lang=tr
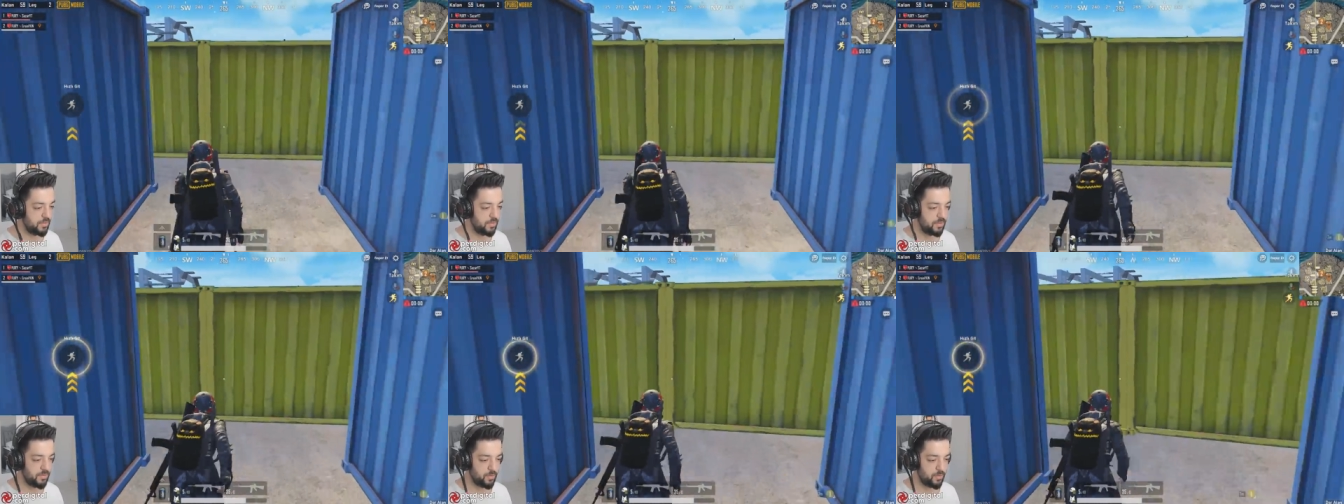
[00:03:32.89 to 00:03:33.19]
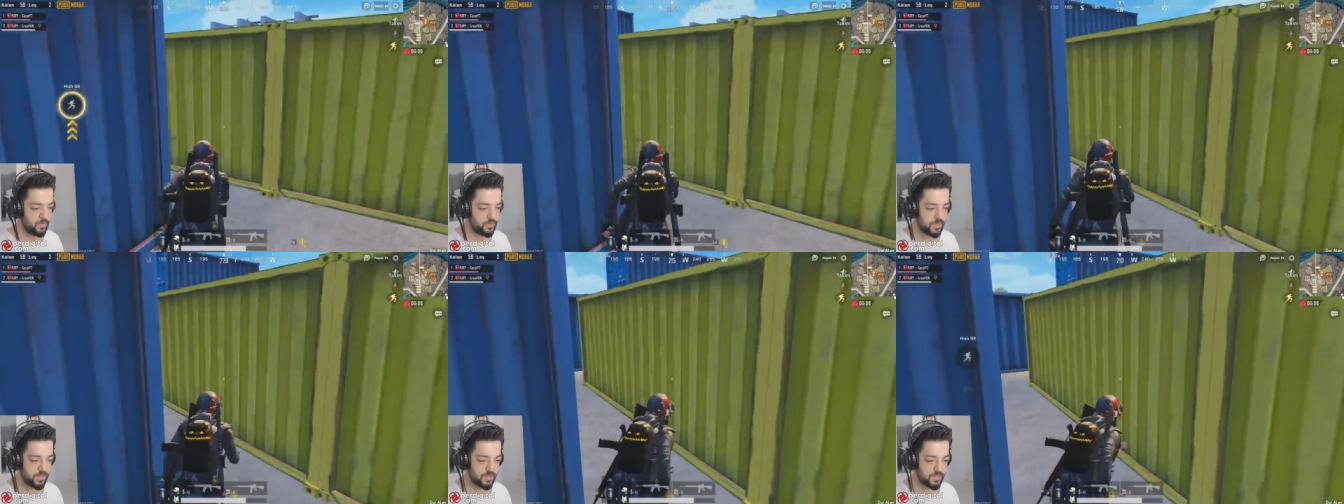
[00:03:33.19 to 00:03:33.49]

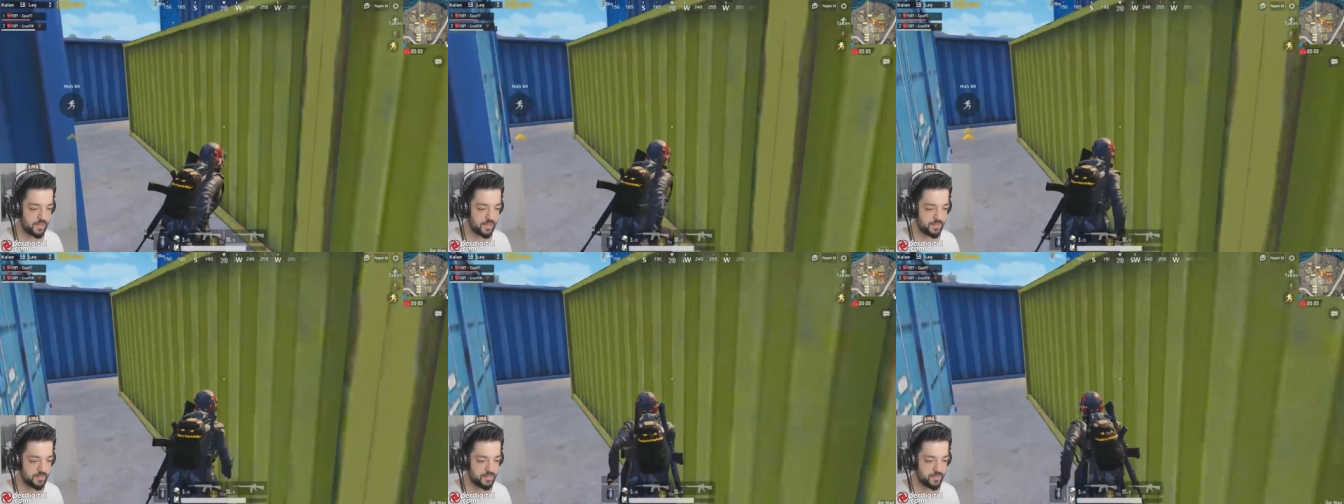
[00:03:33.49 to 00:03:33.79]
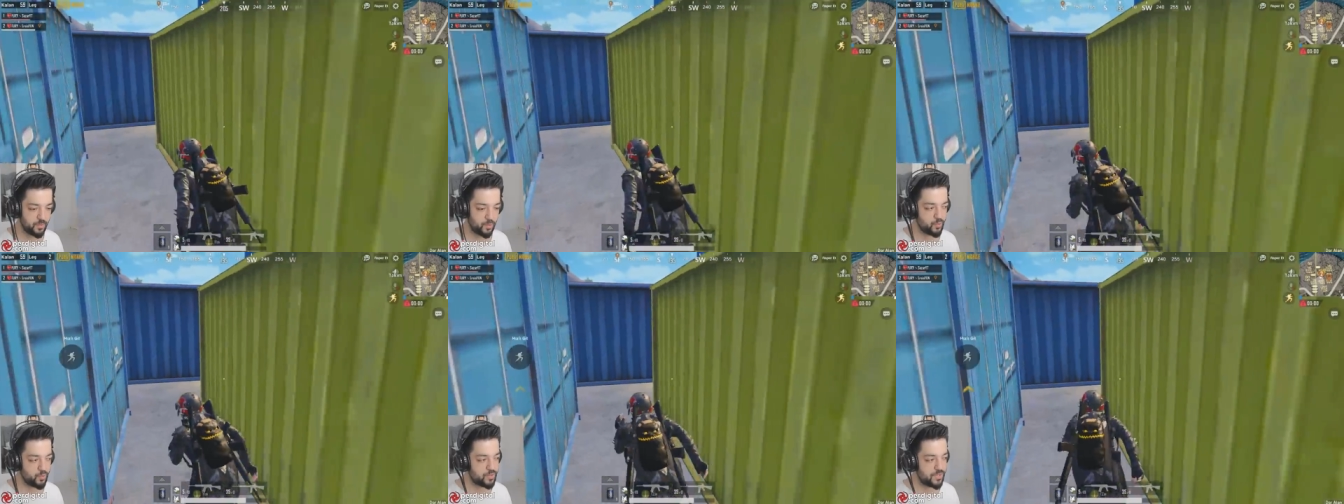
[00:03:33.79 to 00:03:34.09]
o
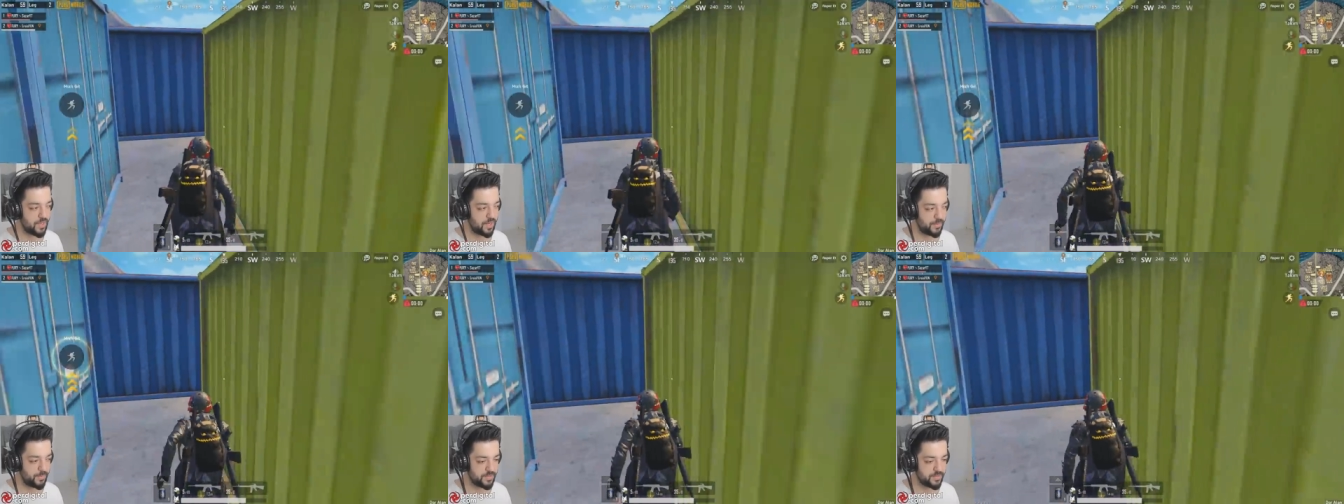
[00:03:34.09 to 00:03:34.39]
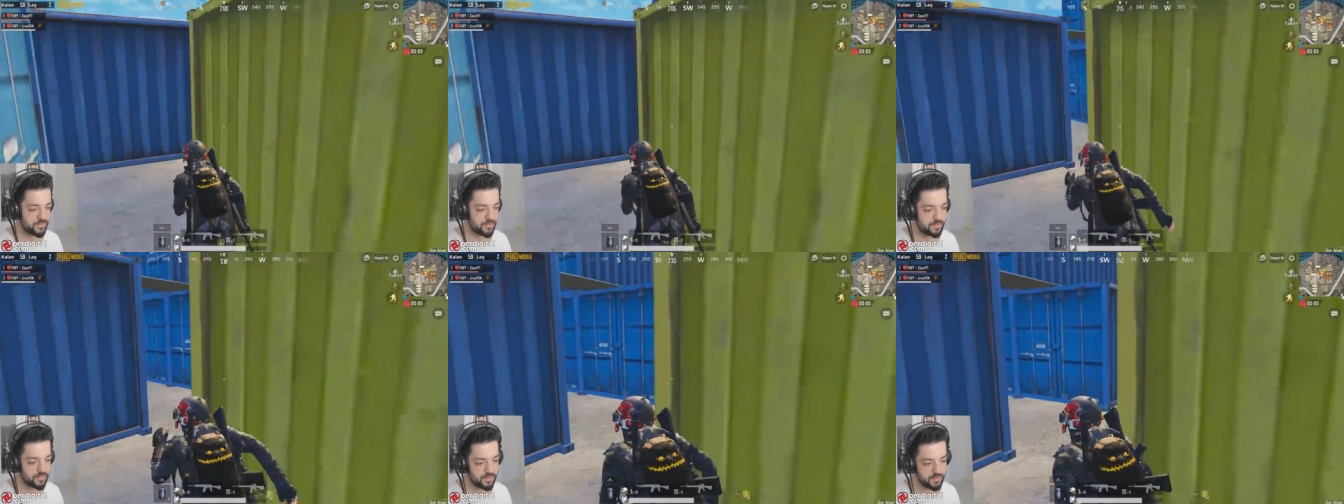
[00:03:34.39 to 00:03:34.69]
cesareti
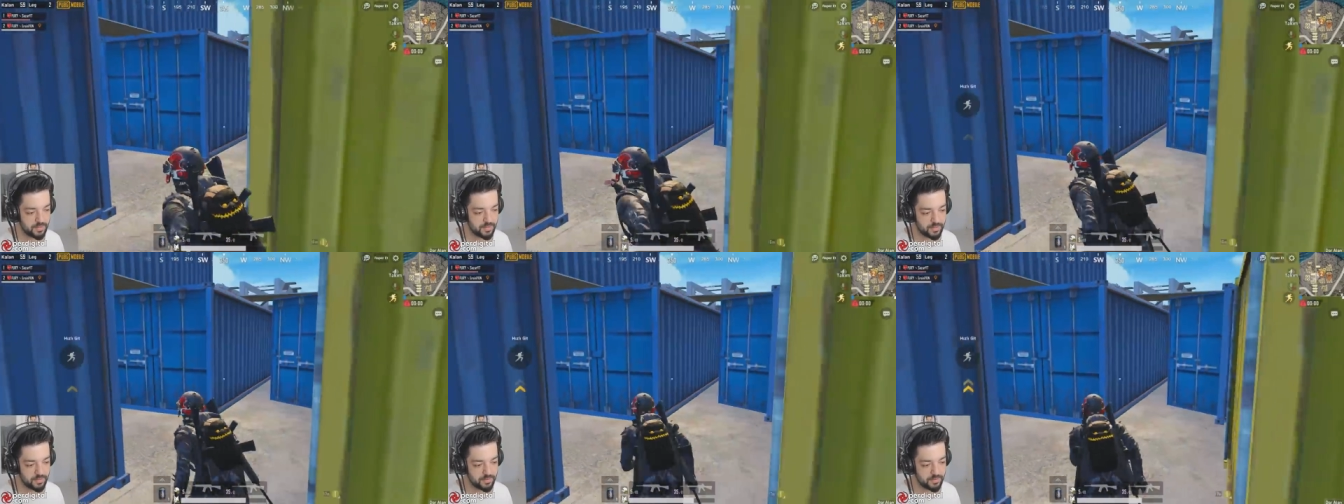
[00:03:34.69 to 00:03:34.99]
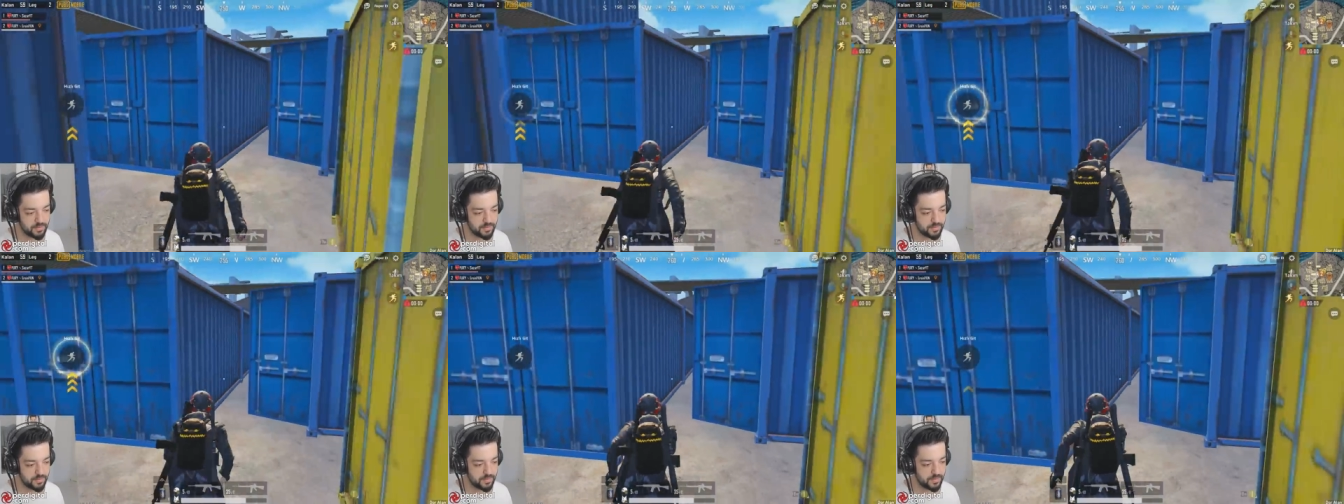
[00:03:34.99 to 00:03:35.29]
göstermez.
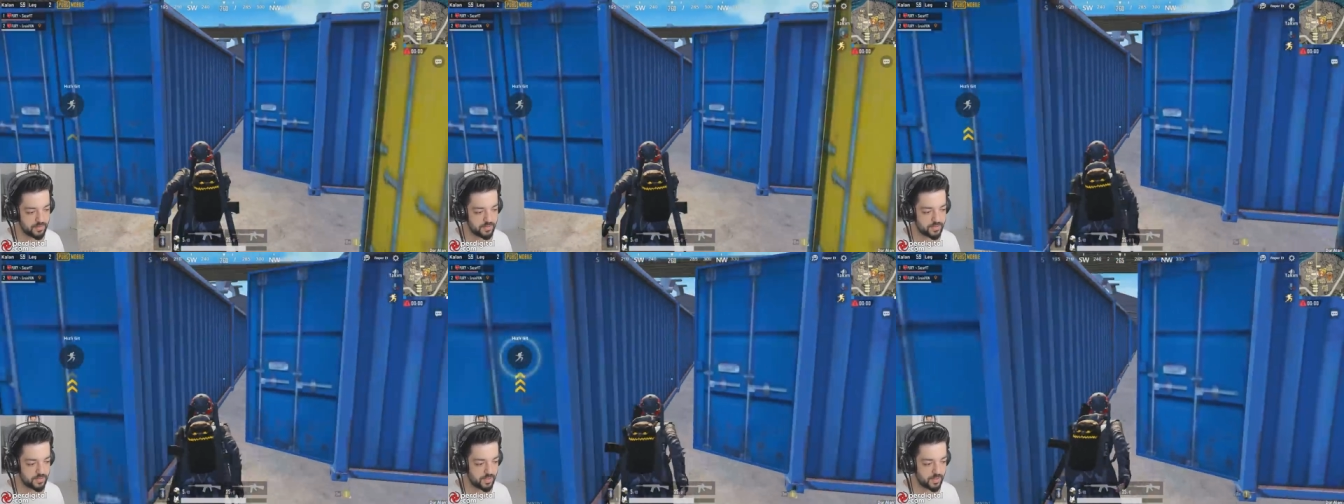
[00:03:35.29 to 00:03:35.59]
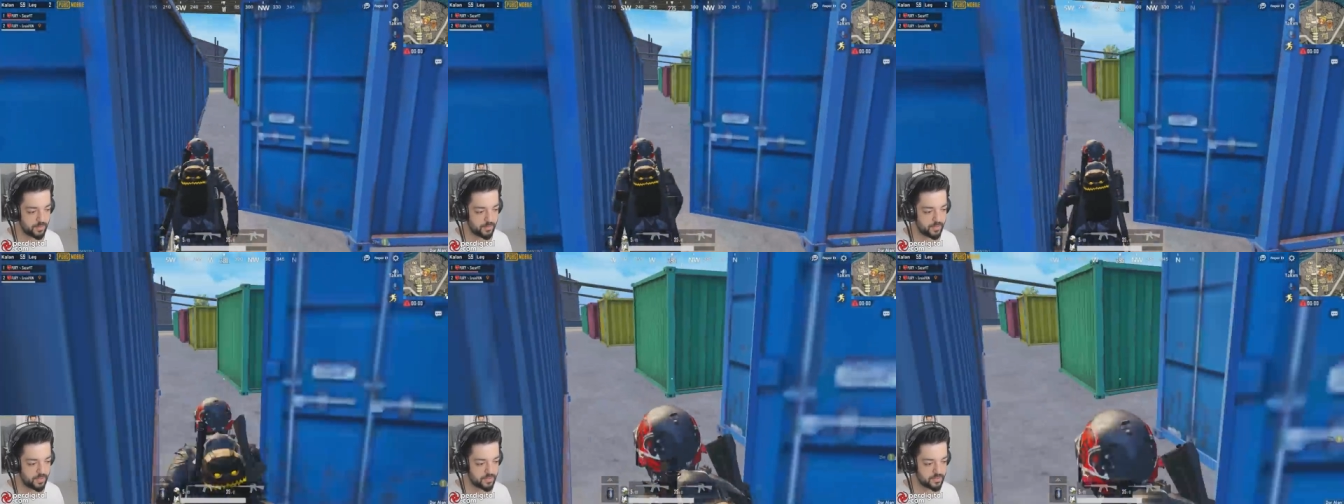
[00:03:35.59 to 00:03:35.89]
Hiç
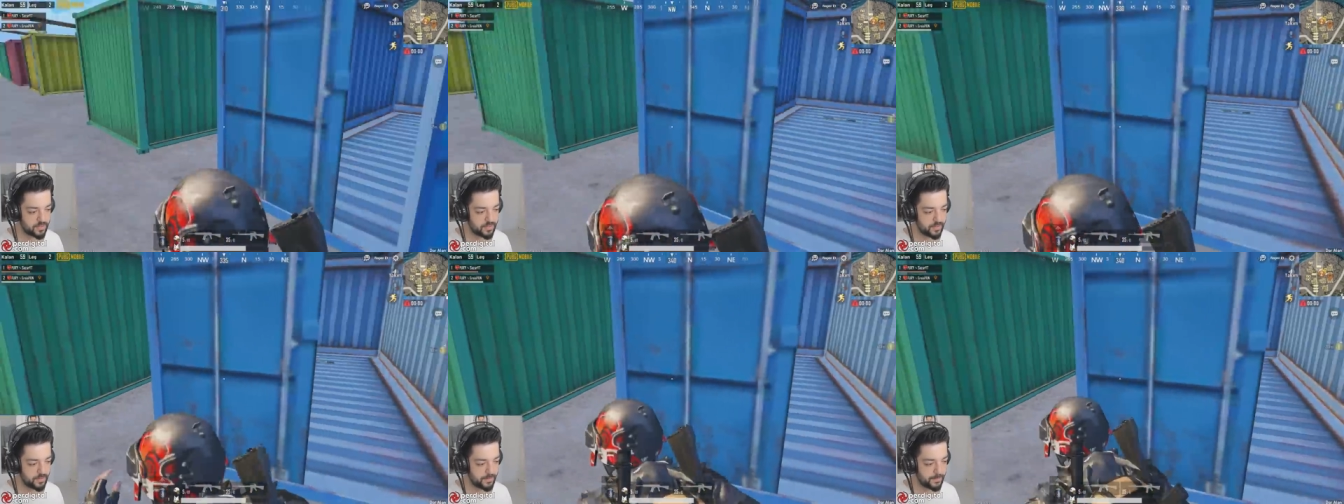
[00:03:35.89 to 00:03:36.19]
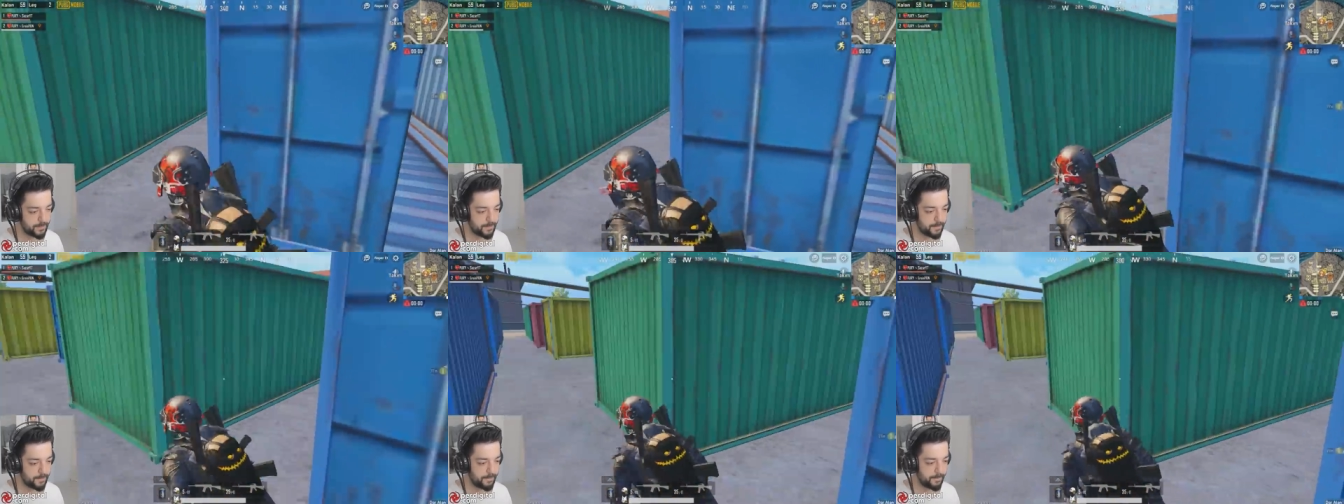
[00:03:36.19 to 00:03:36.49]
denemez de.